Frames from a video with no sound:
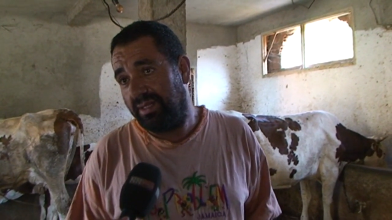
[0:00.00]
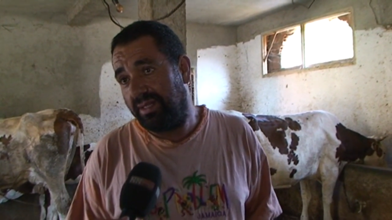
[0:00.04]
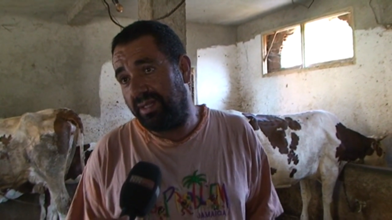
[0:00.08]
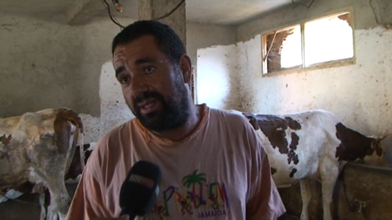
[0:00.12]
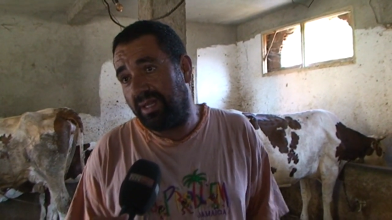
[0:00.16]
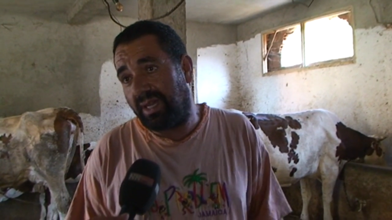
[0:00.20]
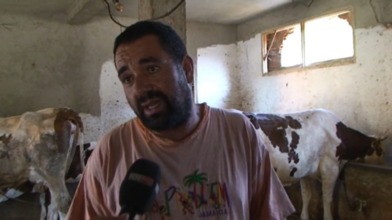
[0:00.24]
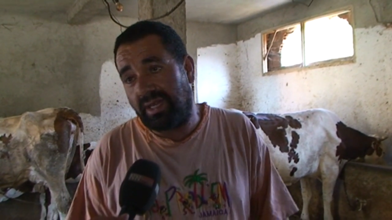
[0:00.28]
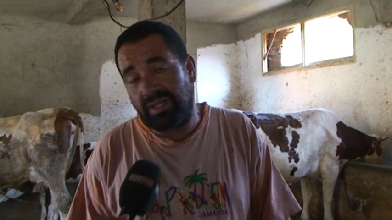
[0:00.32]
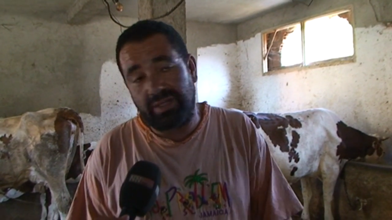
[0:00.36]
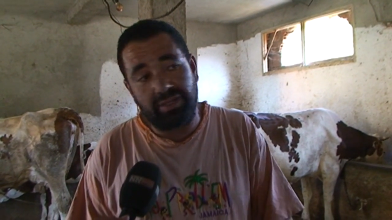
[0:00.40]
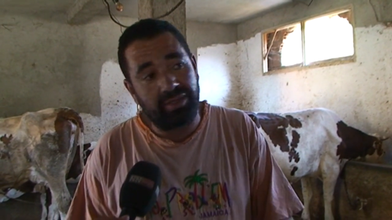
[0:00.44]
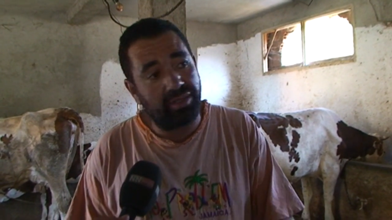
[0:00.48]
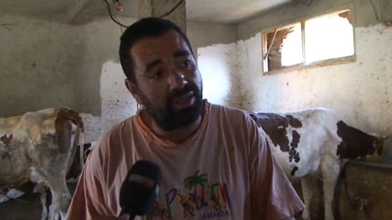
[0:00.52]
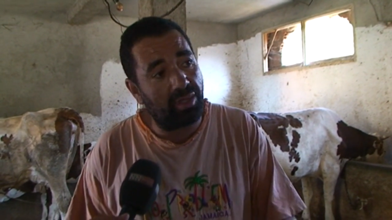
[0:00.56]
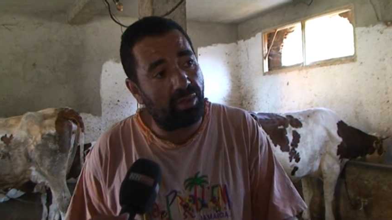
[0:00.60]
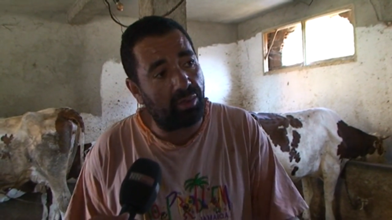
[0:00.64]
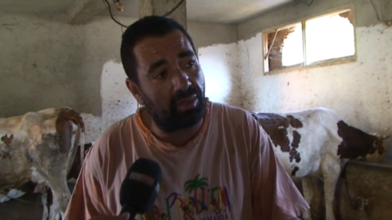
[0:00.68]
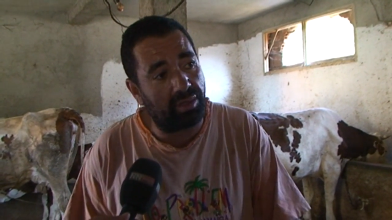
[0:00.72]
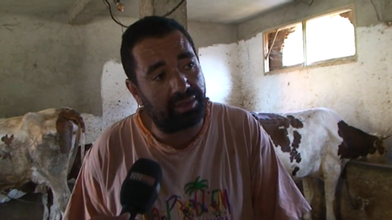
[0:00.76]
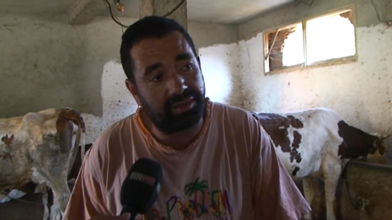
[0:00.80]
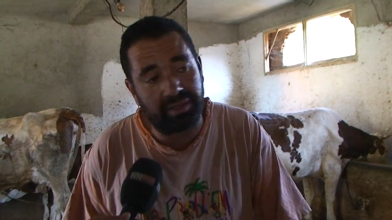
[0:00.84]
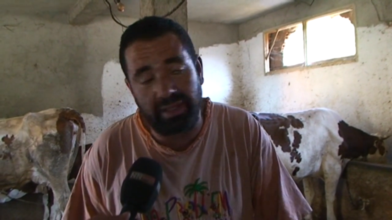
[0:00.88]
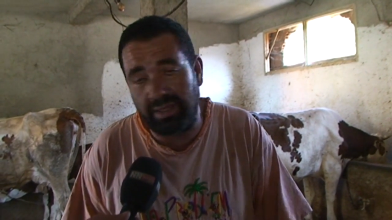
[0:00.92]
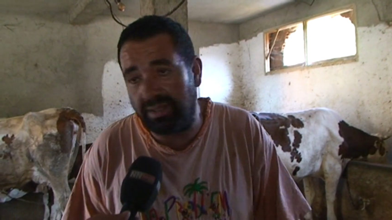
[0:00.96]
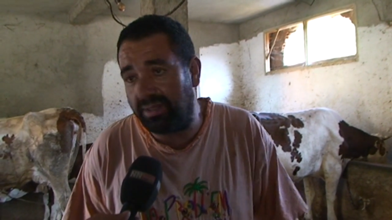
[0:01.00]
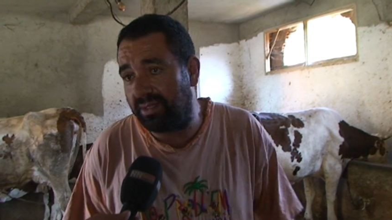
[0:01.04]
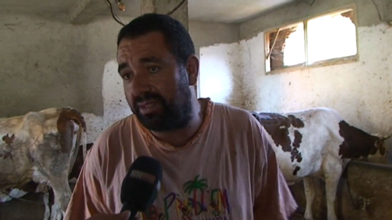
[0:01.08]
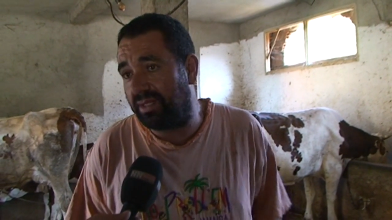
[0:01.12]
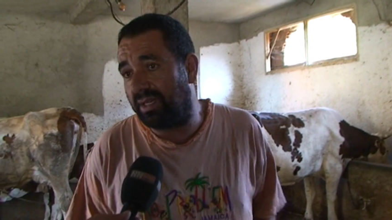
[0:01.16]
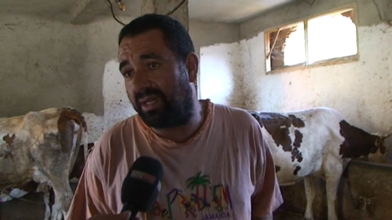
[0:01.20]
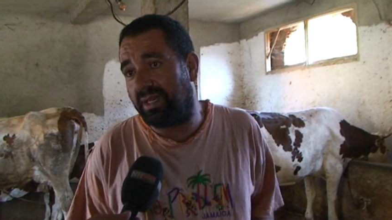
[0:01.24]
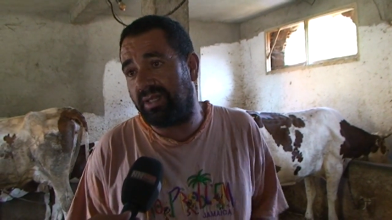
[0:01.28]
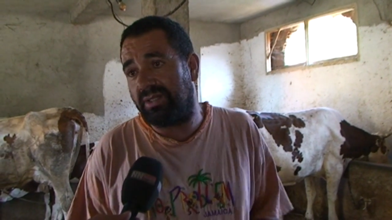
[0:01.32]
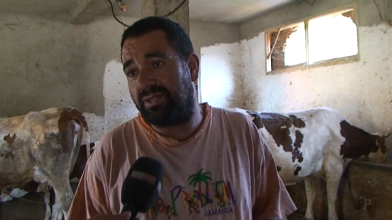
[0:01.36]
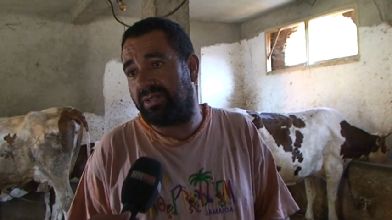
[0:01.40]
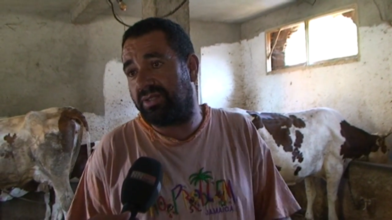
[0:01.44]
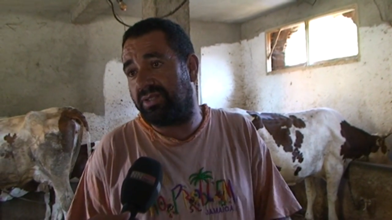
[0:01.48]
الى قد الشيخ ورطاني الى
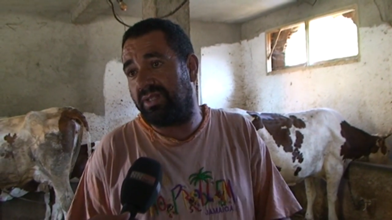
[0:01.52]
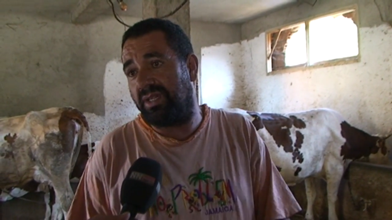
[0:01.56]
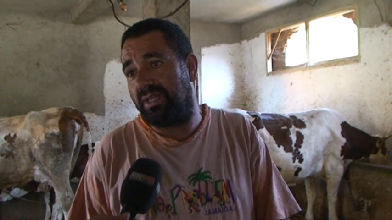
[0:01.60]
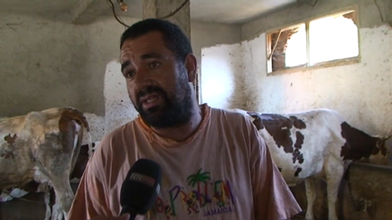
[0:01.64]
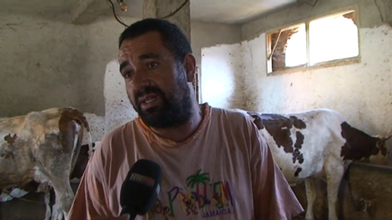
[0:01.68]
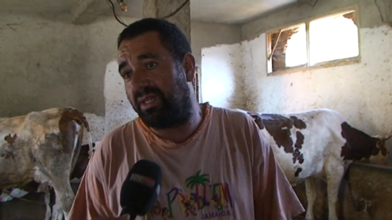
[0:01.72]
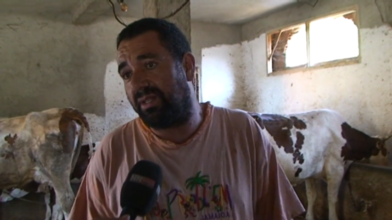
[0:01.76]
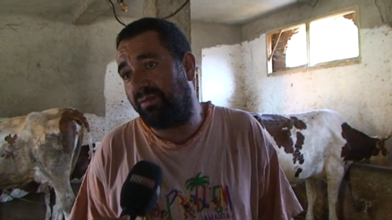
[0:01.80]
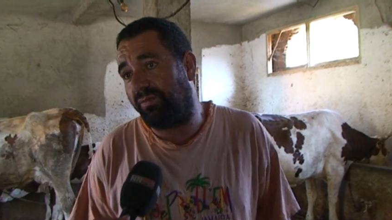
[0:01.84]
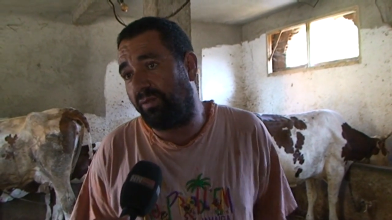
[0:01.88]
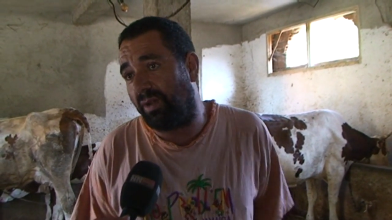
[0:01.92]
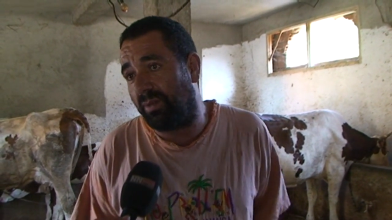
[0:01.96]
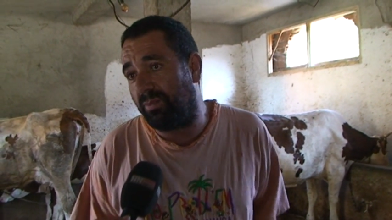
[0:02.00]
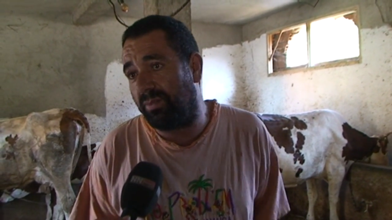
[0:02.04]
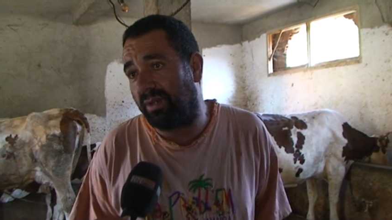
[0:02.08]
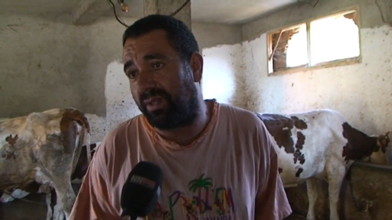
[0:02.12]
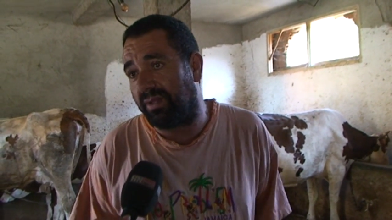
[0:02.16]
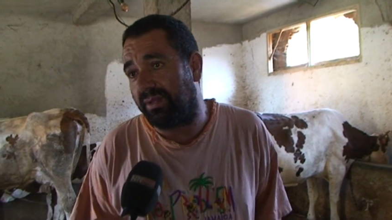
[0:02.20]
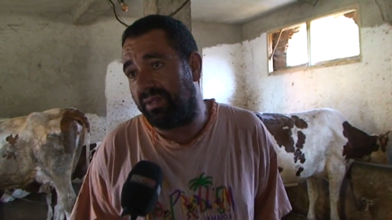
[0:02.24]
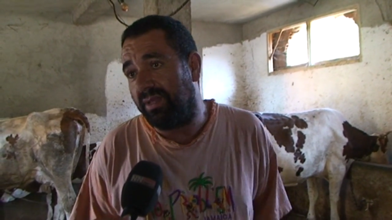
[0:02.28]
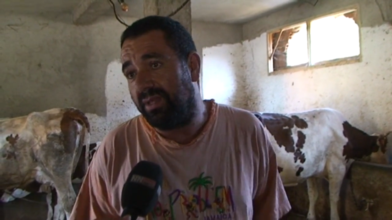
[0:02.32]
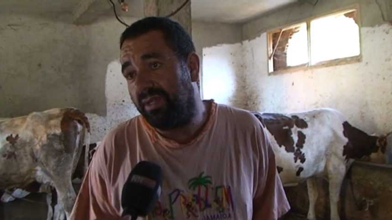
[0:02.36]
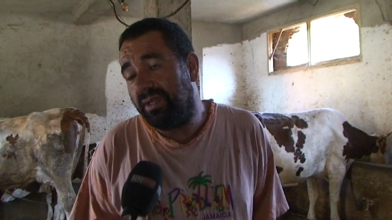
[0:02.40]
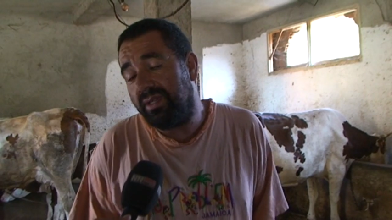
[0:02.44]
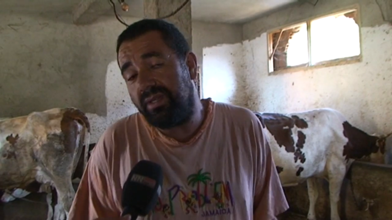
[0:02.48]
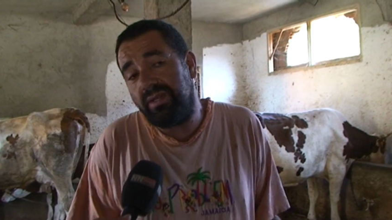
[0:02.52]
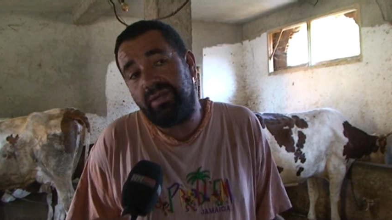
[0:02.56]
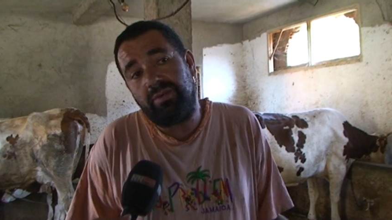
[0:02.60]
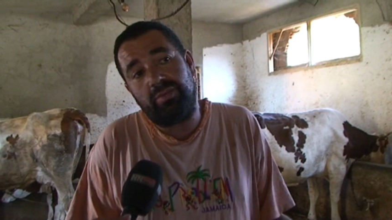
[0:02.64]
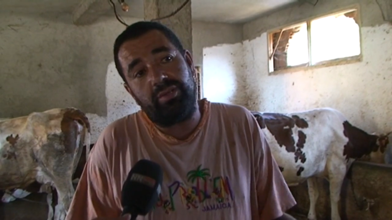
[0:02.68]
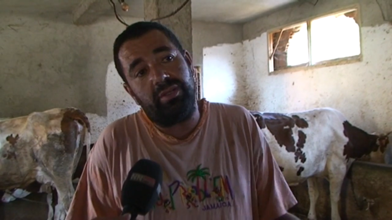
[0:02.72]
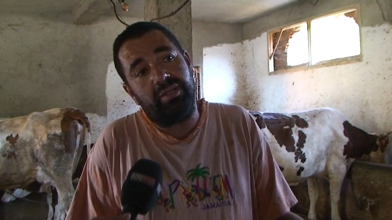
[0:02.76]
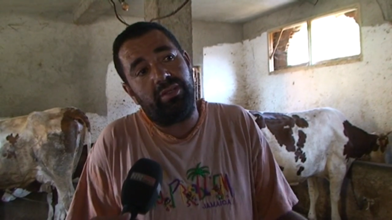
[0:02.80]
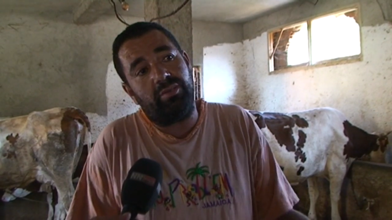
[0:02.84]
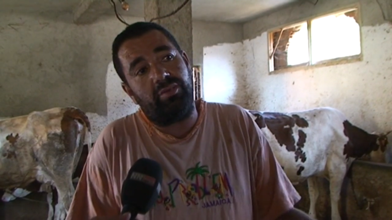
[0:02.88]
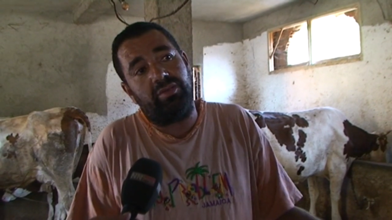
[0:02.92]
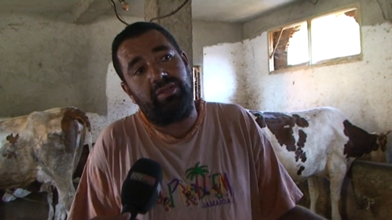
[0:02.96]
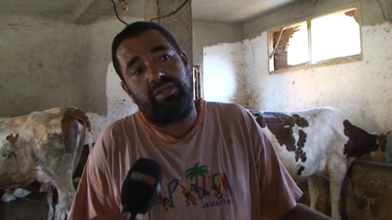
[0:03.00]
قد ناس فماض انا
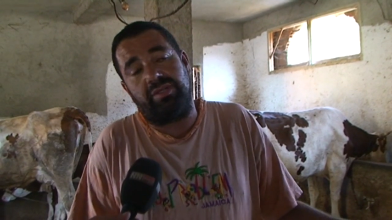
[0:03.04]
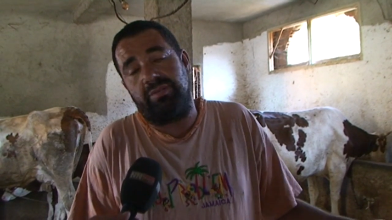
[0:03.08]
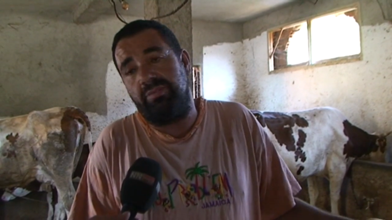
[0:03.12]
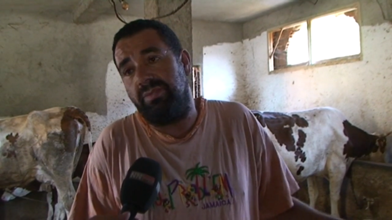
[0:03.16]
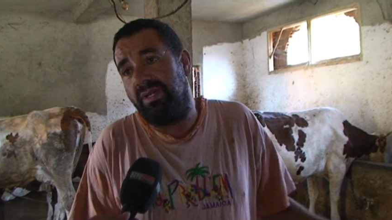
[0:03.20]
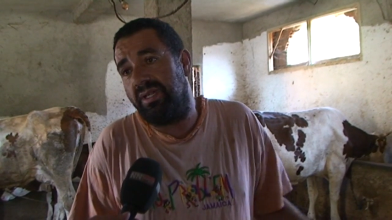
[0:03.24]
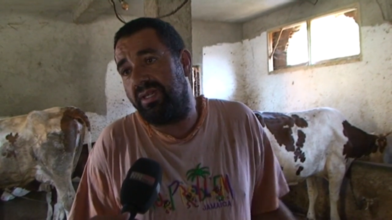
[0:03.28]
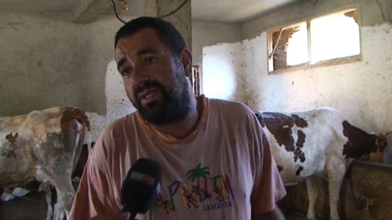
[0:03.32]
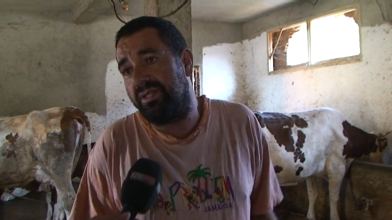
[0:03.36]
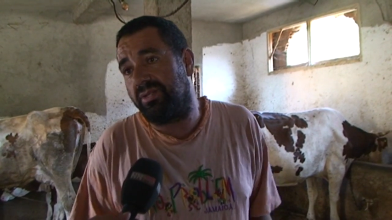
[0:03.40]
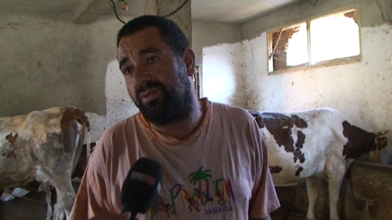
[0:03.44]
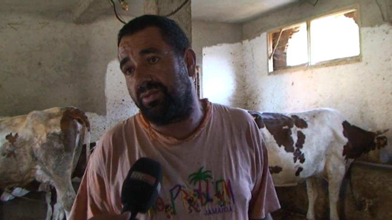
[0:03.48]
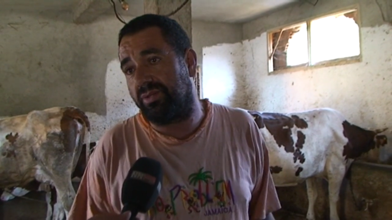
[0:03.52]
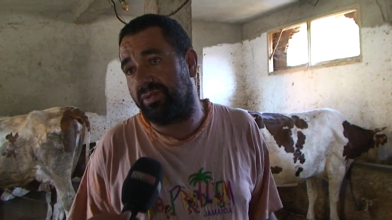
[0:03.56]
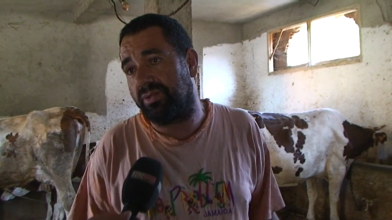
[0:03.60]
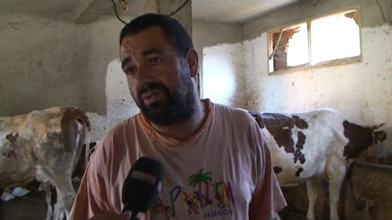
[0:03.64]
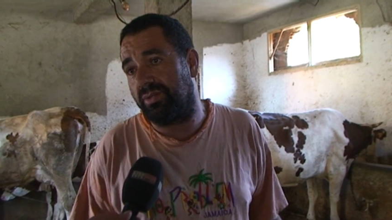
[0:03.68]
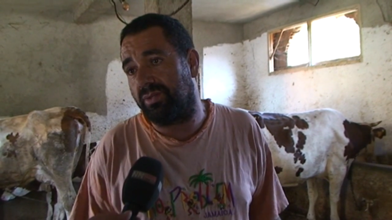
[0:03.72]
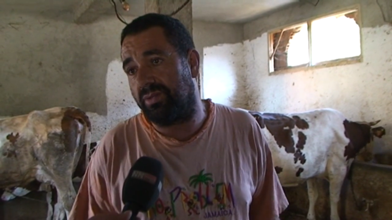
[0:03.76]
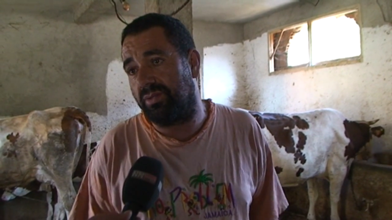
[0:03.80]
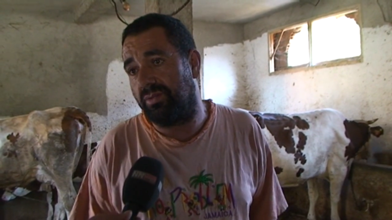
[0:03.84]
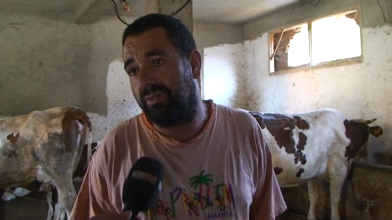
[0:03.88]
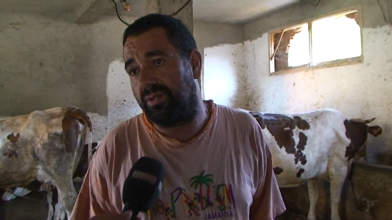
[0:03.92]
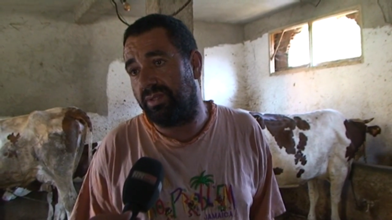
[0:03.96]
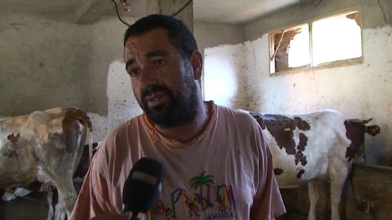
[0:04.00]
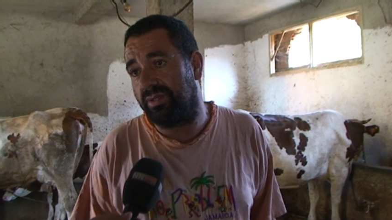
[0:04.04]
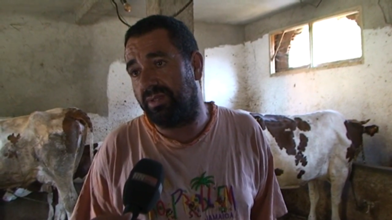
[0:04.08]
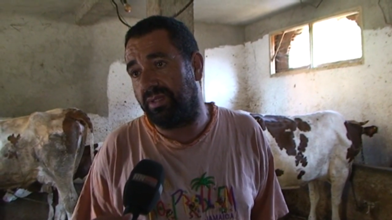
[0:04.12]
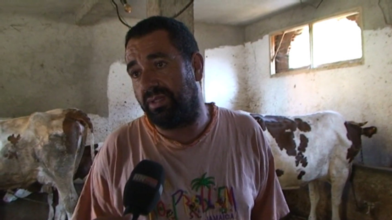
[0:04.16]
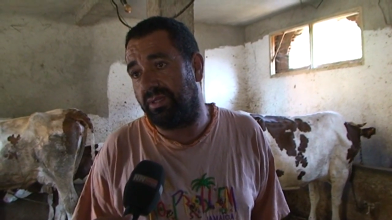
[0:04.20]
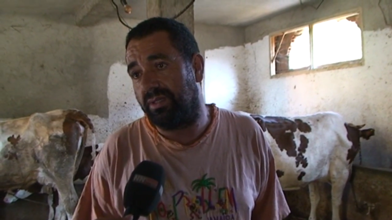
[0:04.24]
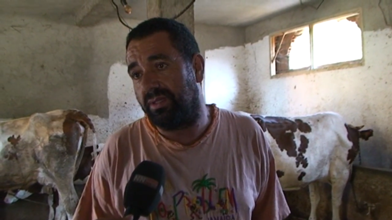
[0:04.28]
كوني وين زمان نسوسوكي وين